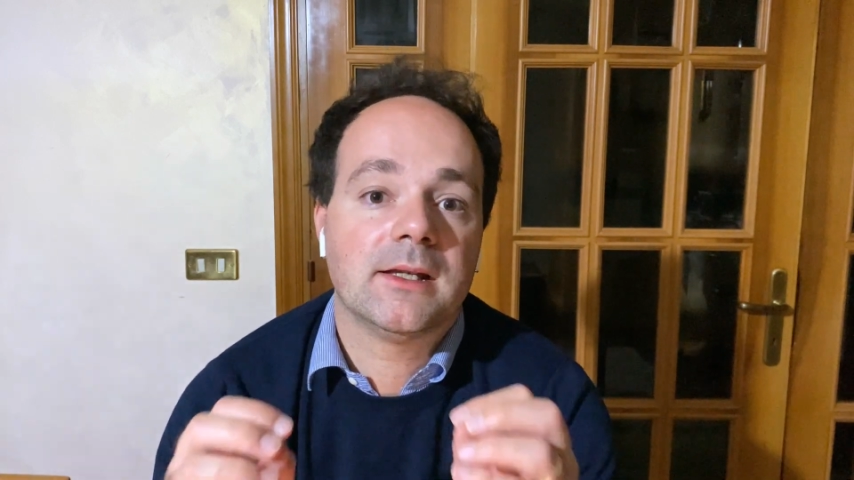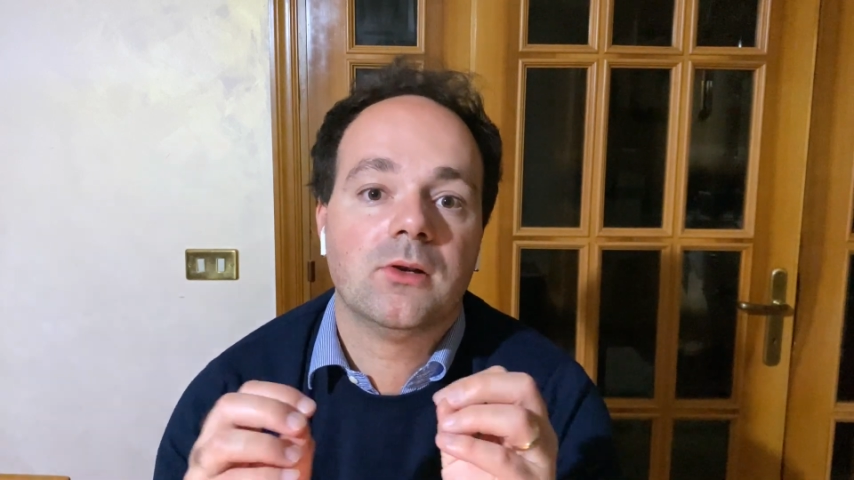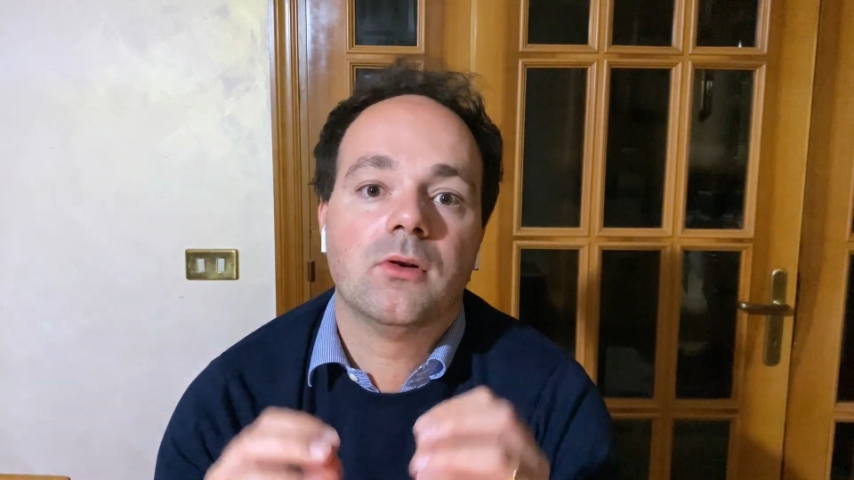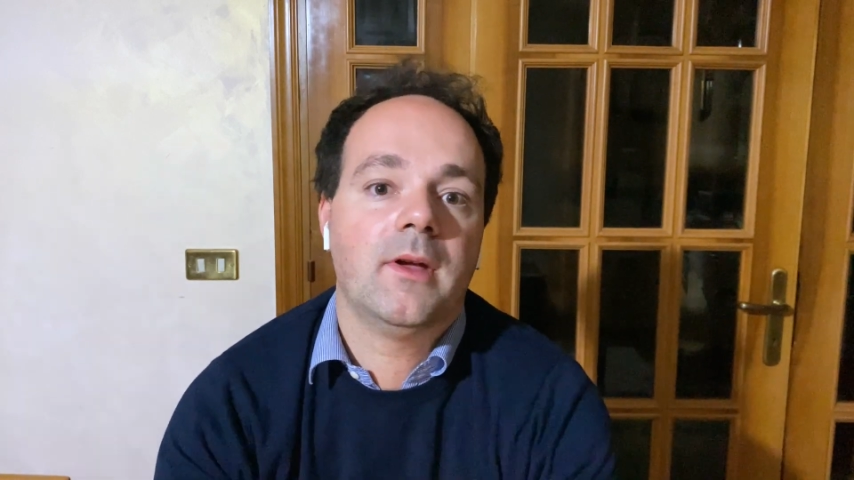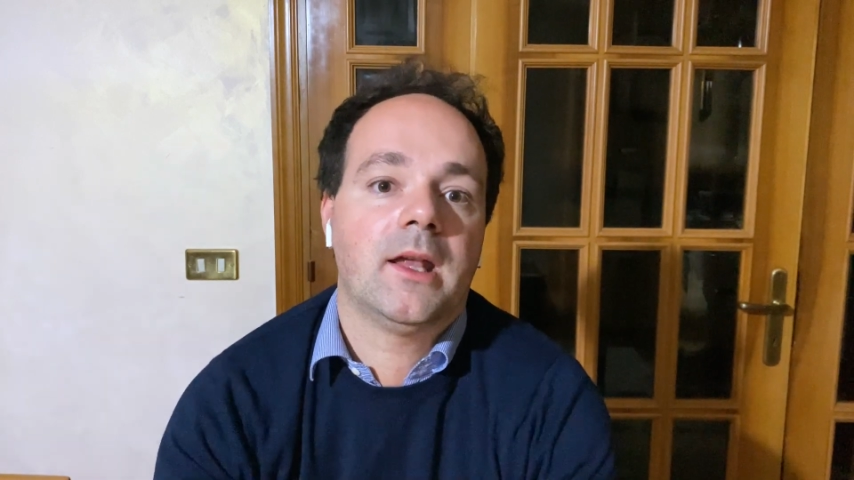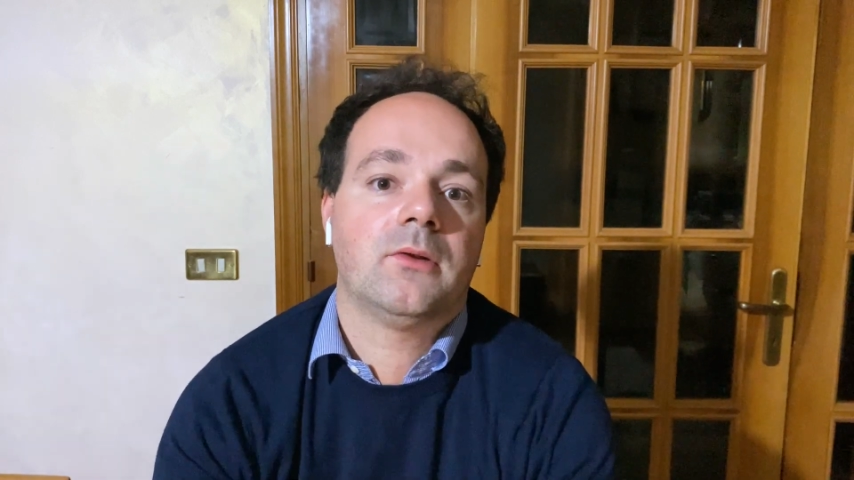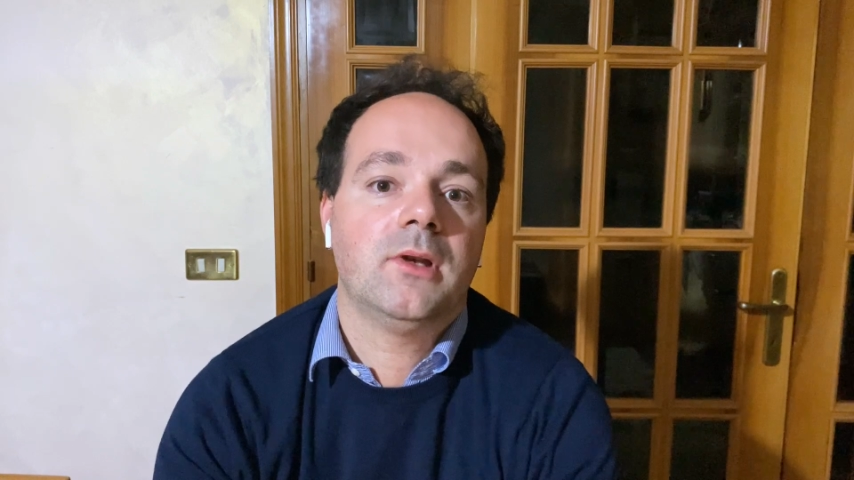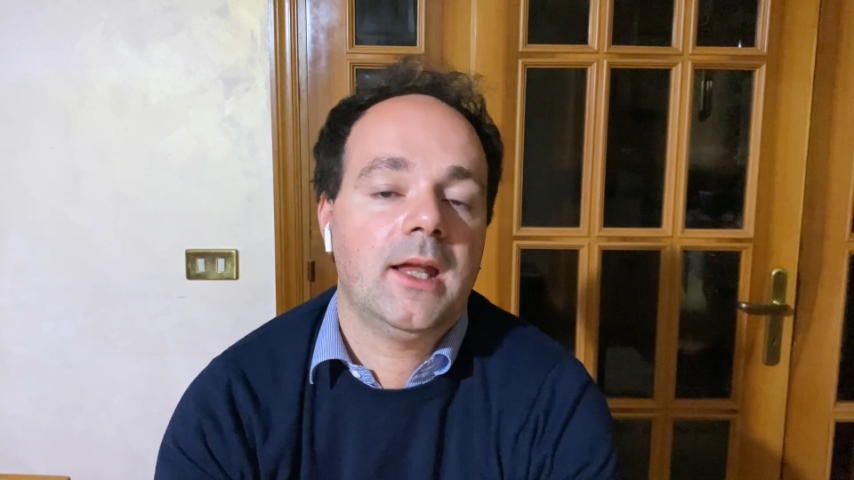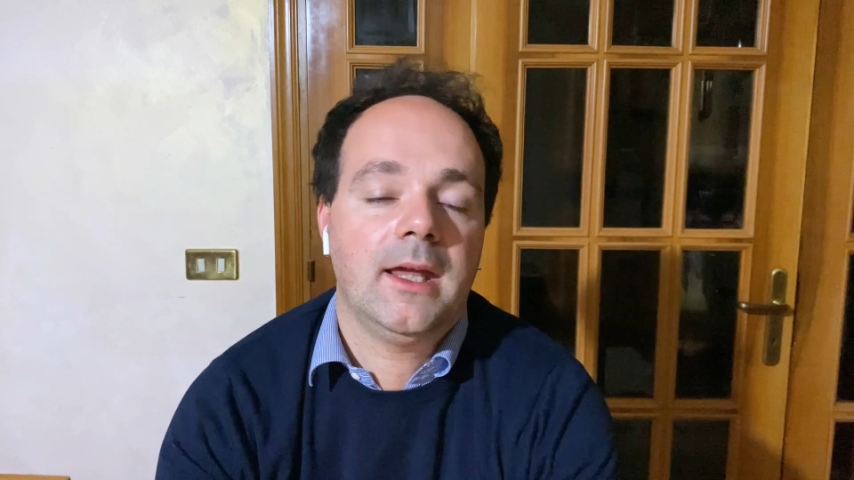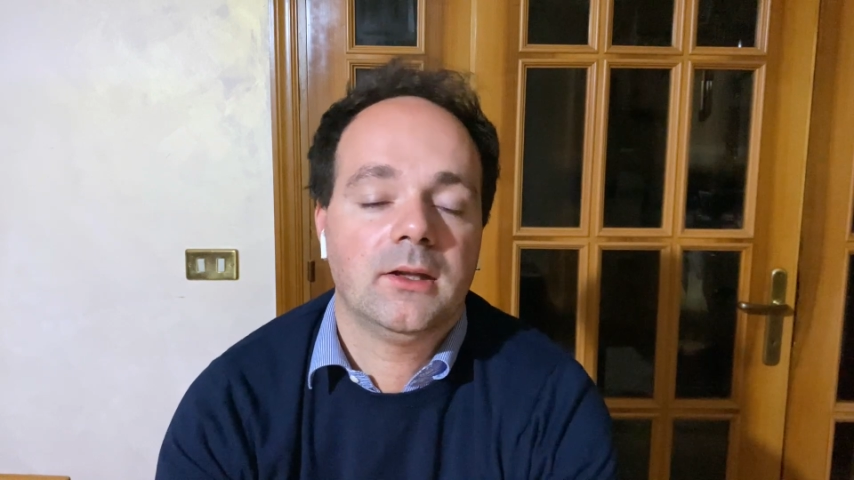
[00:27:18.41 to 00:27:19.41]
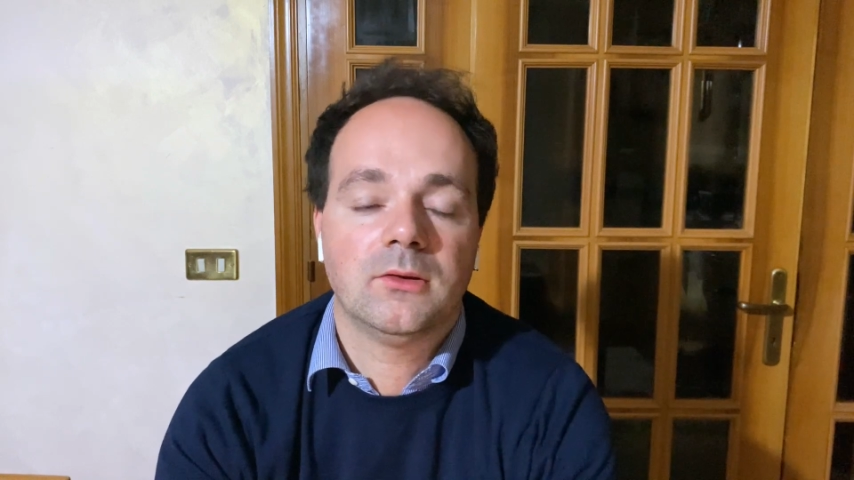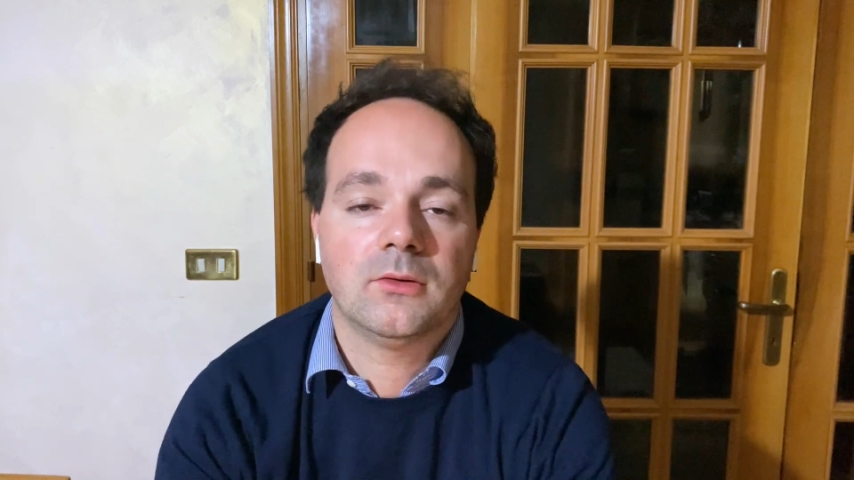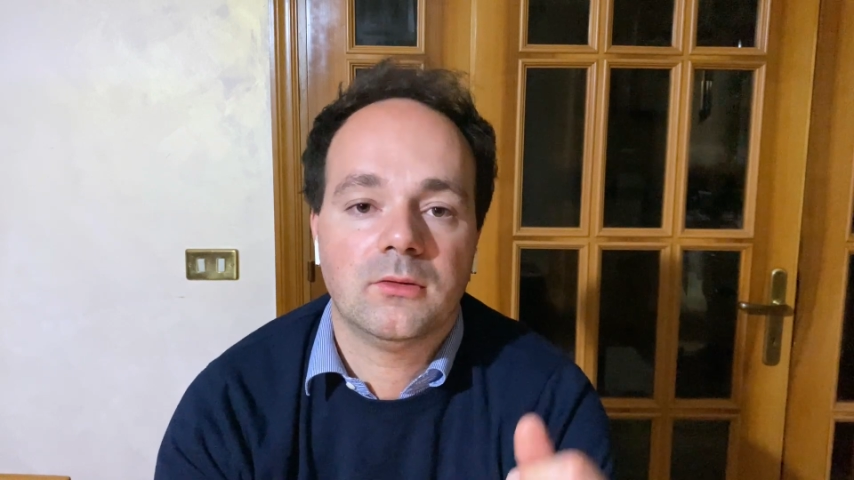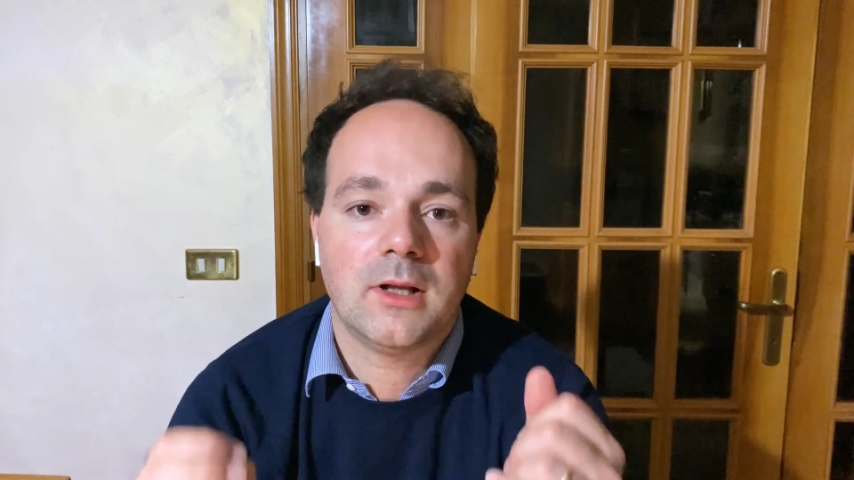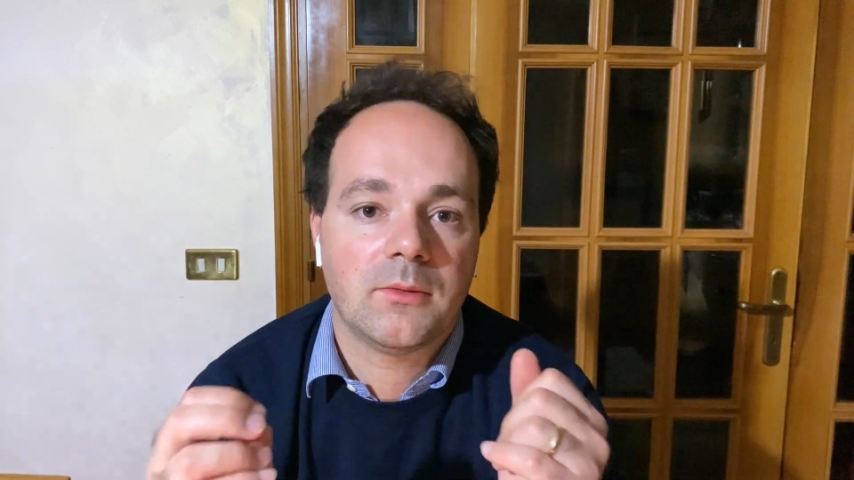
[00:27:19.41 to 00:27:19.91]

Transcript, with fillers: il governo eletto da